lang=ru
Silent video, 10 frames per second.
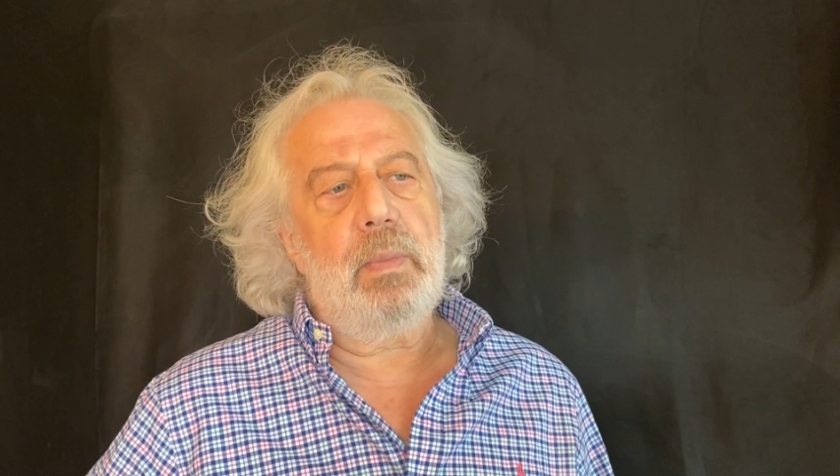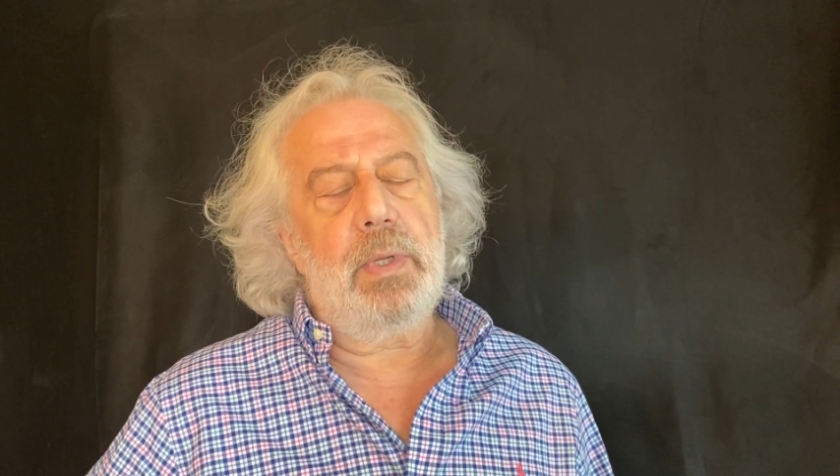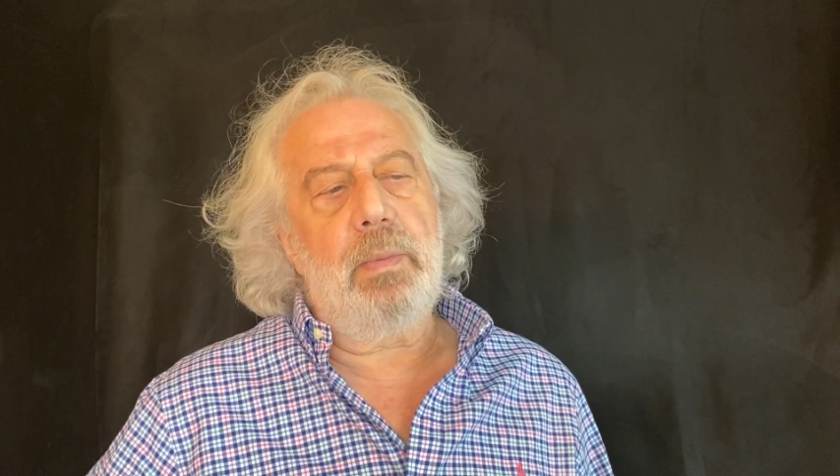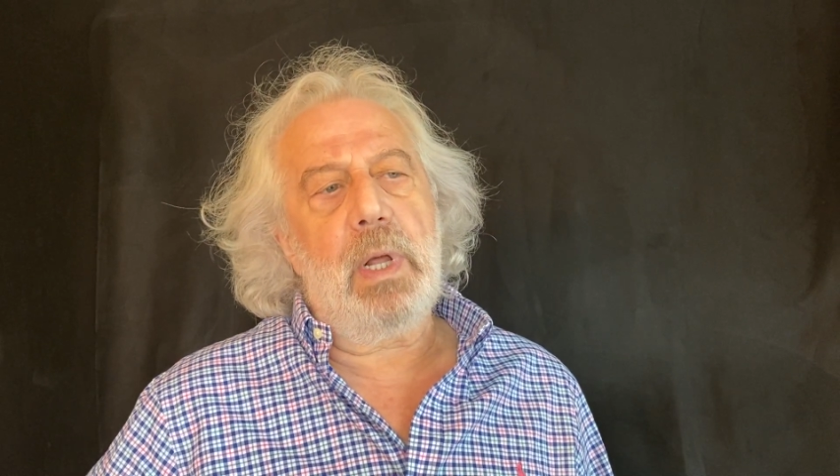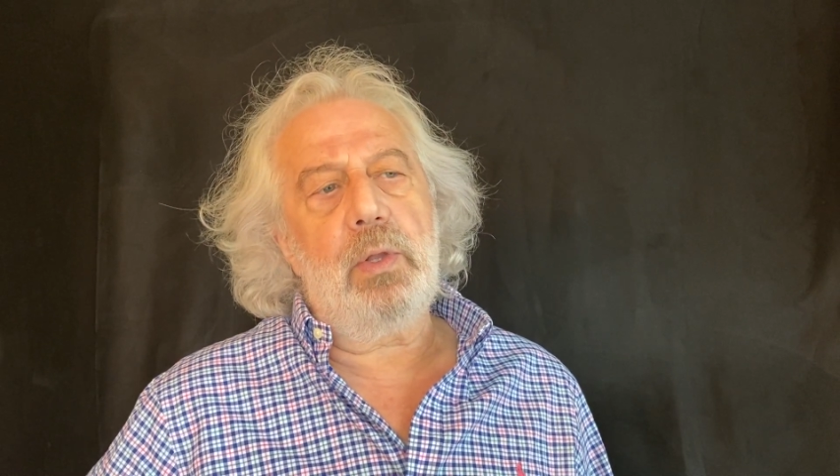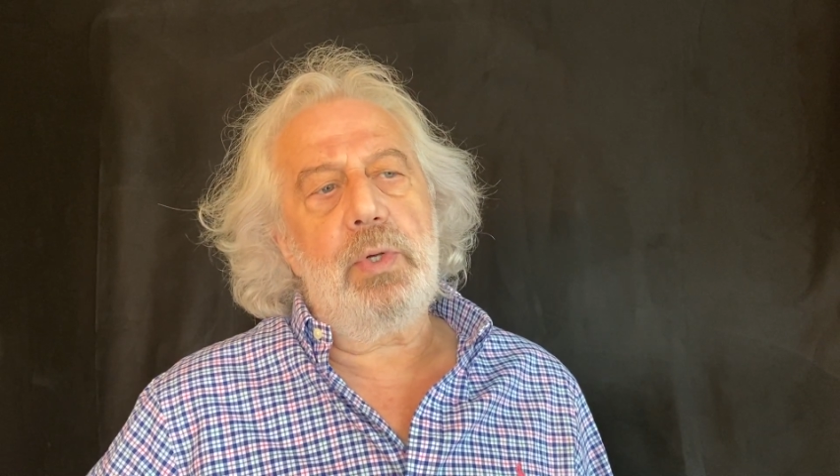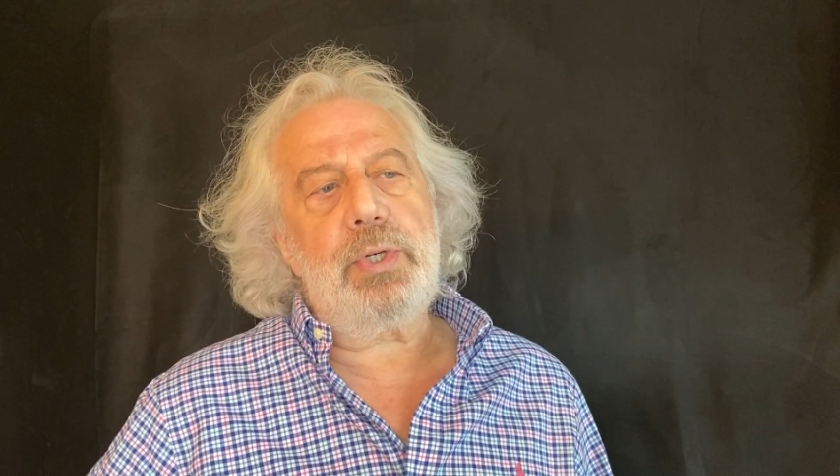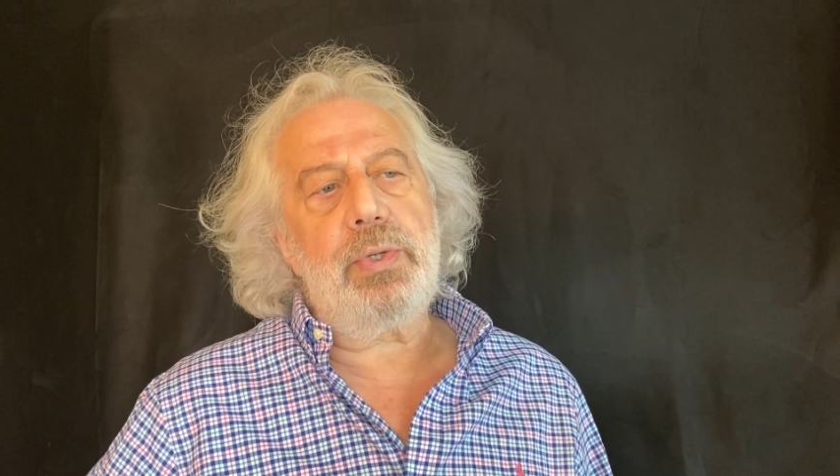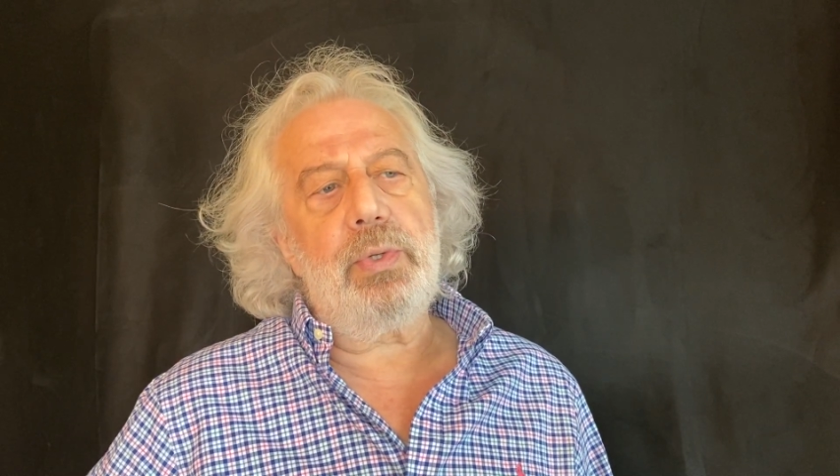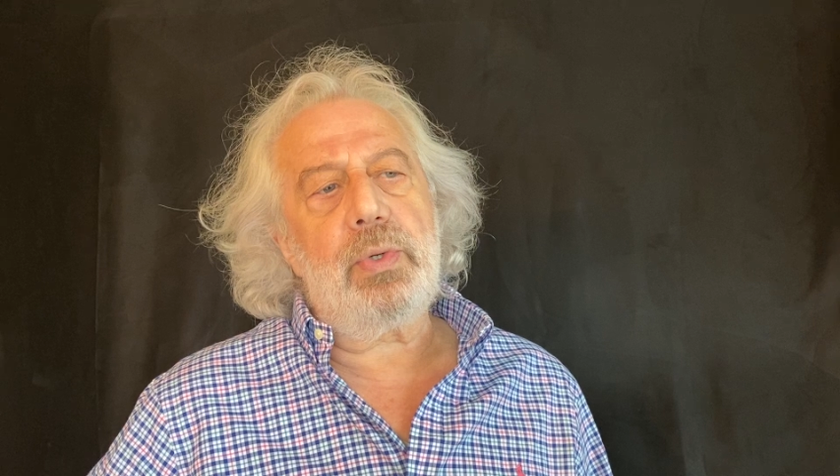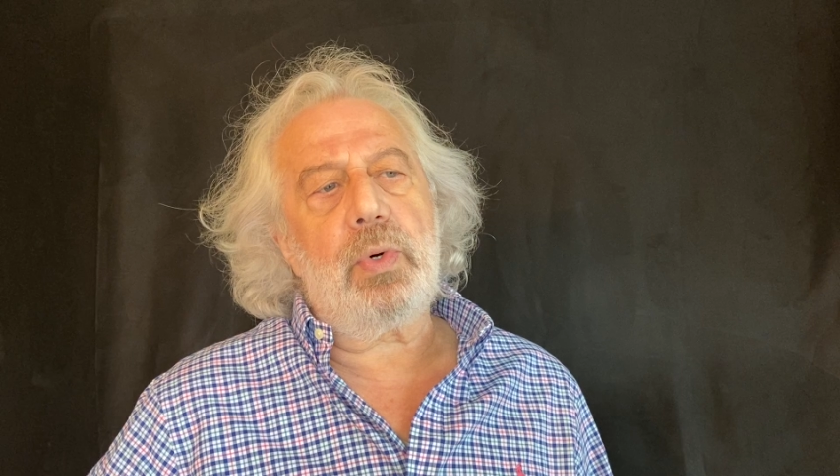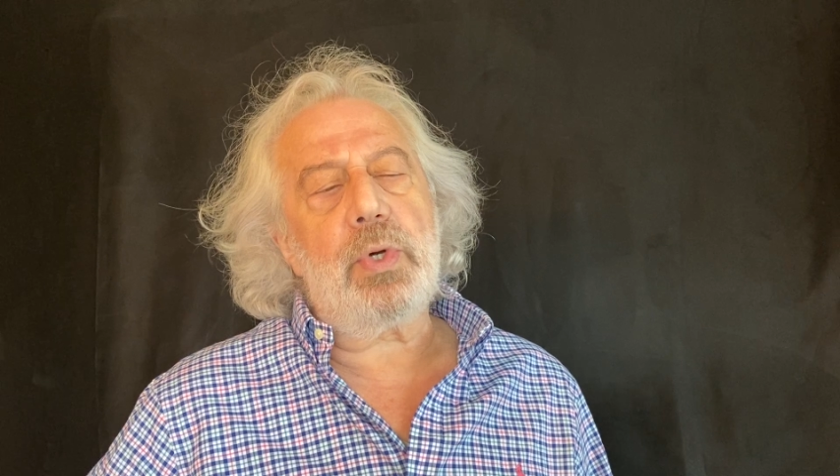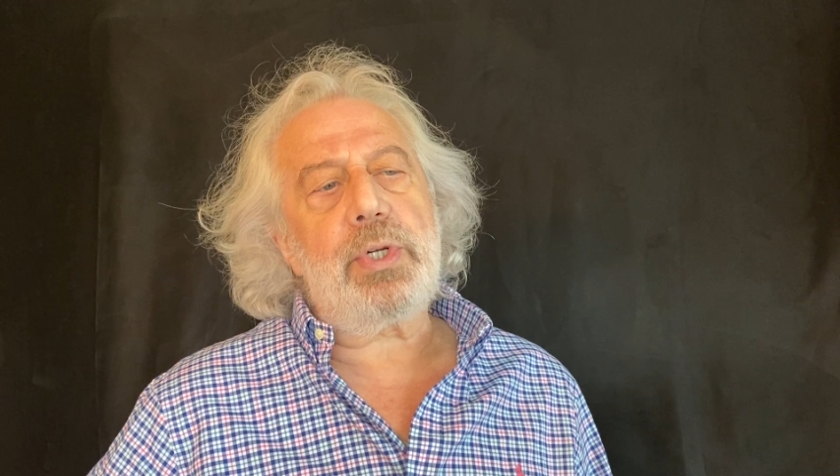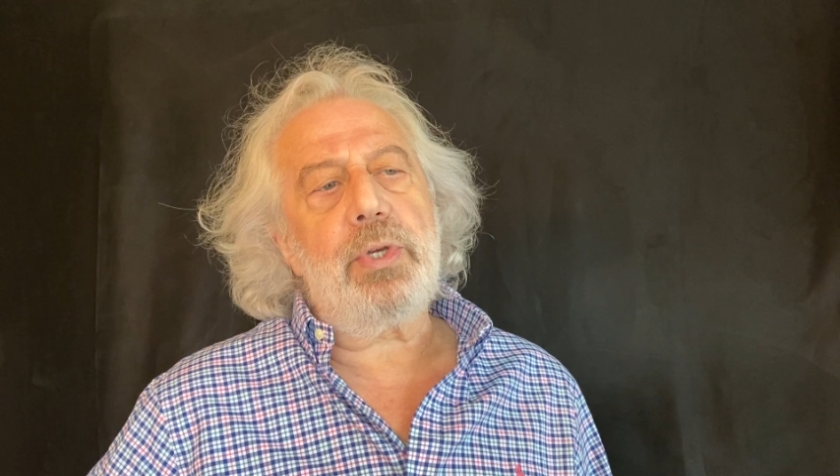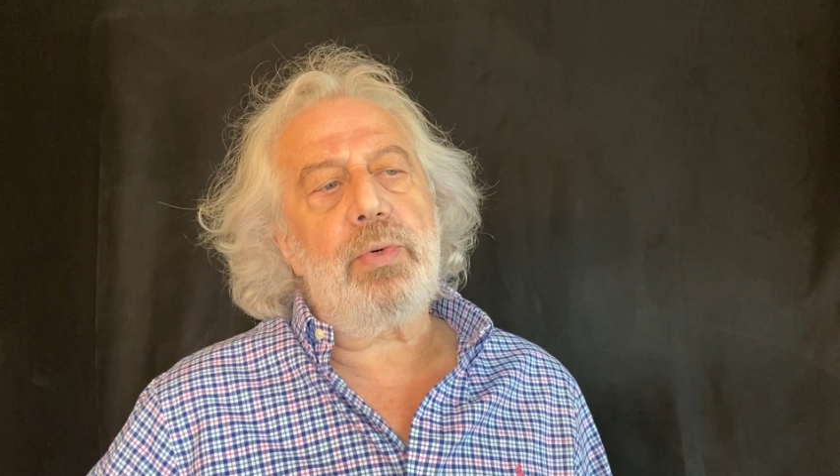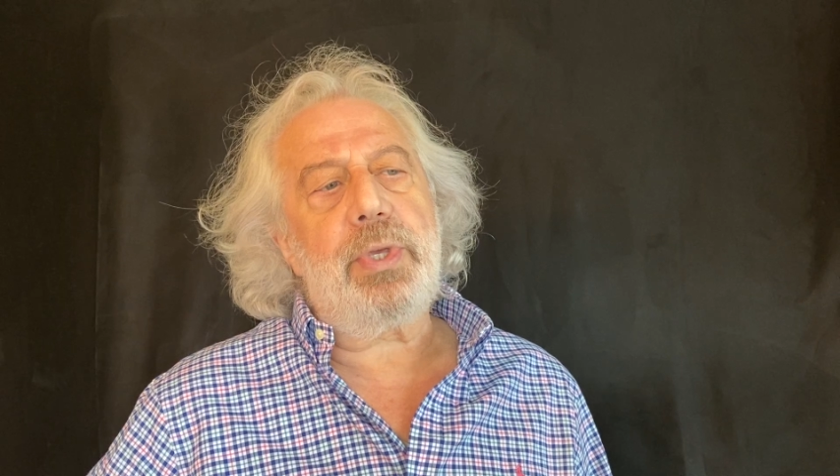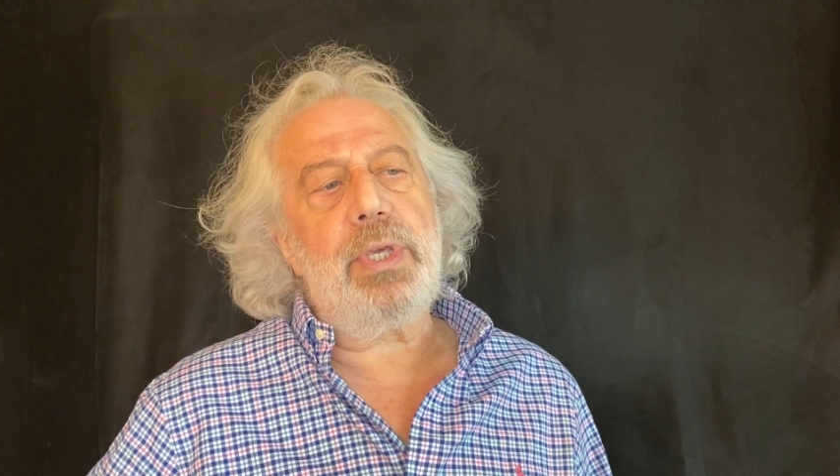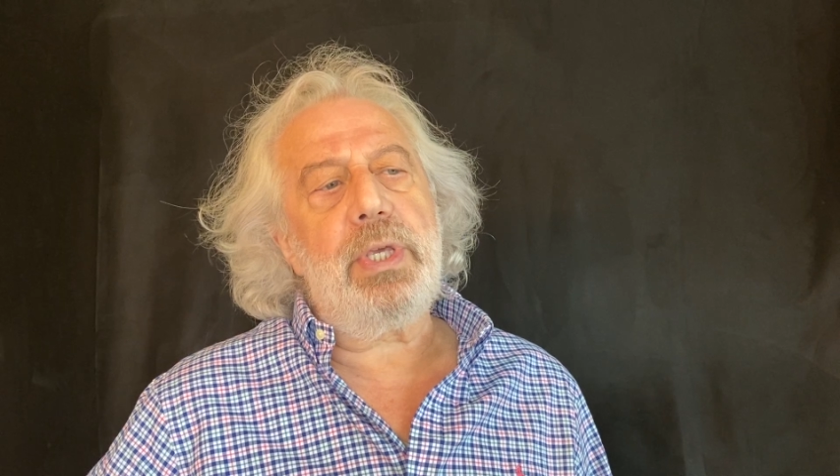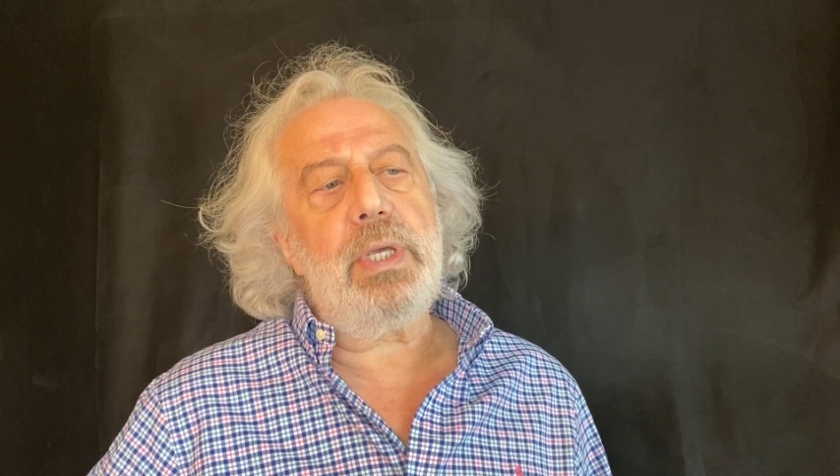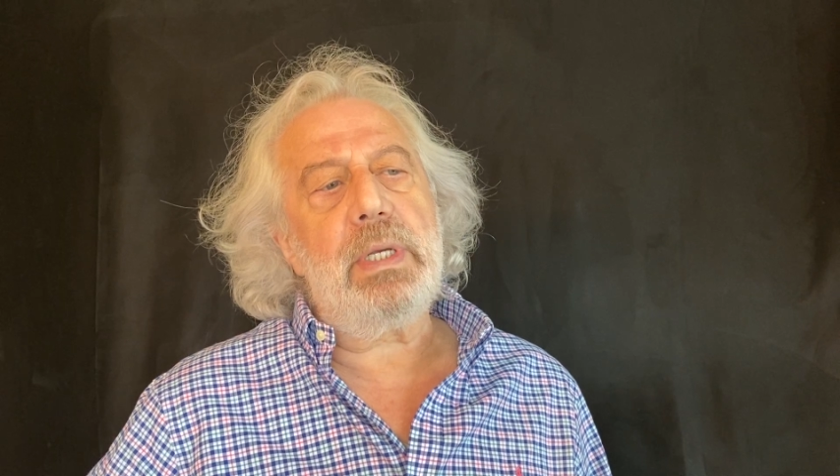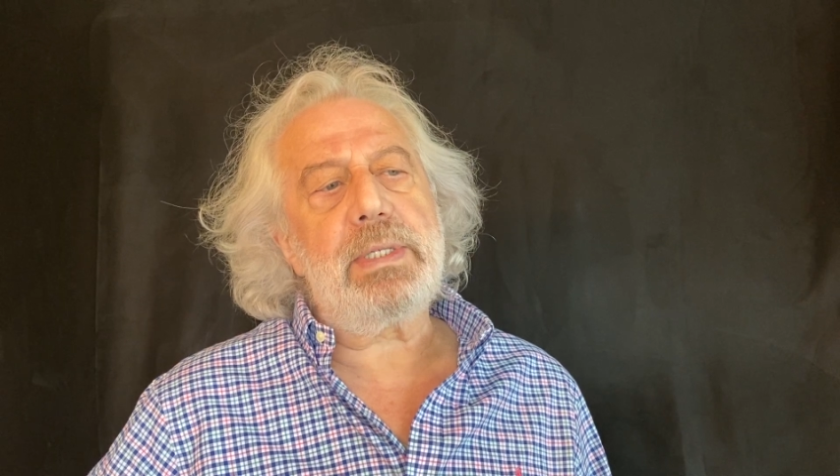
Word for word: Под молочную кожей руки